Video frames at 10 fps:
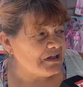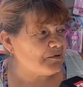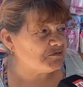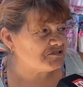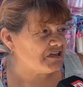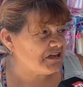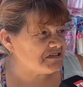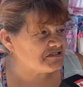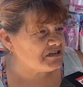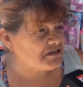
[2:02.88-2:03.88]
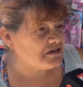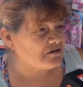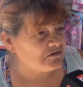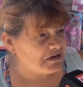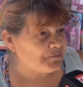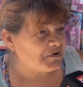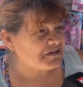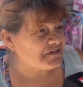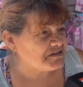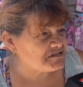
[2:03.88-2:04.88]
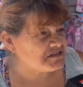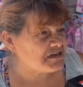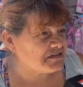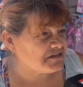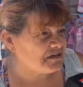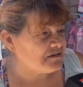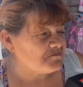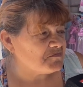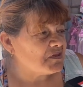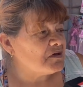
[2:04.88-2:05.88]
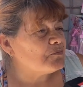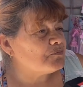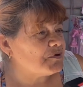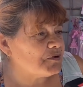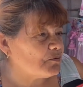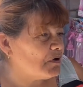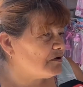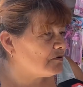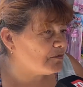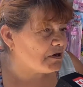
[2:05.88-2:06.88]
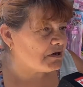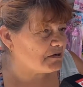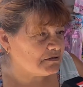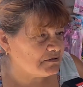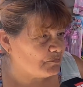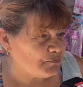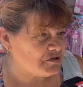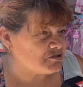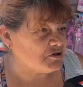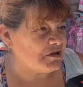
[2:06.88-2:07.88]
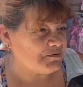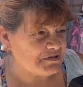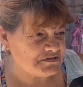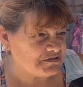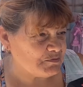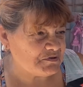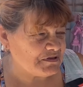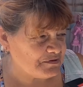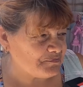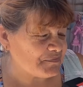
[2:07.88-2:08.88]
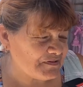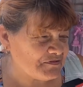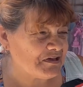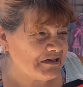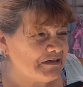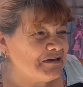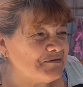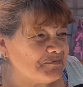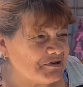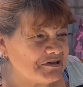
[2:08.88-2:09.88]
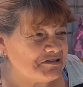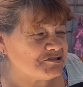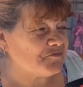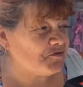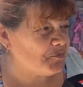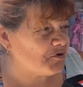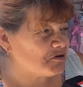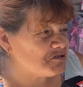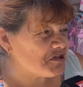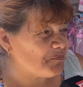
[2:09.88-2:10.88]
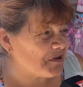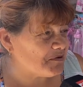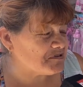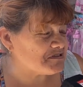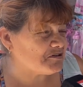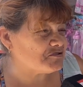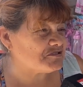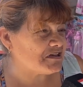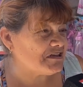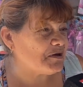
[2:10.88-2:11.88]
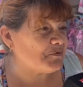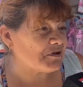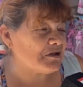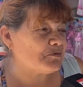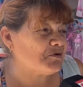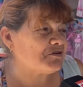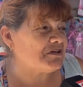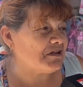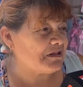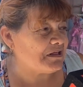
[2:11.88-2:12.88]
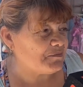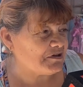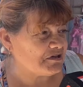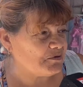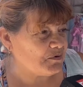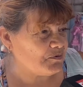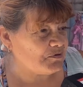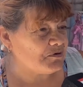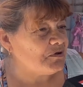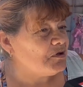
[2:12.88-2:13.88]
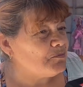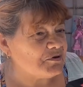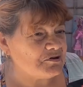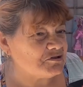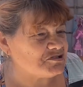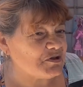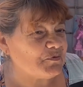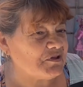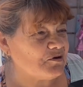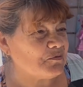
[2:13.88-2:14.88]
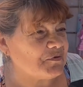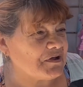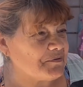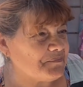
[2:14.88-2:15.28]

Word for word: las mochilas 5, las más grandes 7, pero igual no bajan en precio elevadísimo están. Así que, porque yo fui por 11 para ver si conseguía, porque algunos quieren nada más que nuevo, pero no se puede comprar.